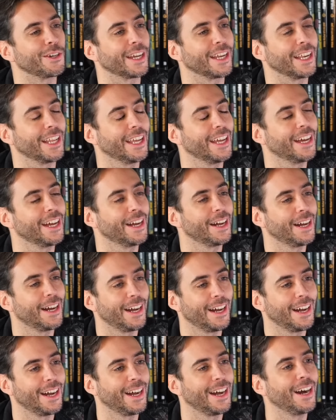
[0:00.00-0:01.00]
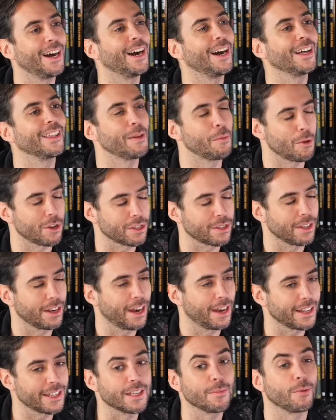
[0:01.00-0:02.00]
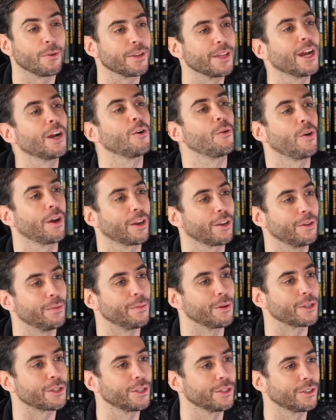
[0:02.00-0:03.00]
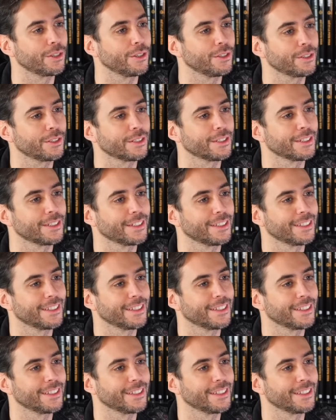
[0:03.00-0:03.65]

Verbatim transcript: quería demostrar y se ponía a jugar con vosotros,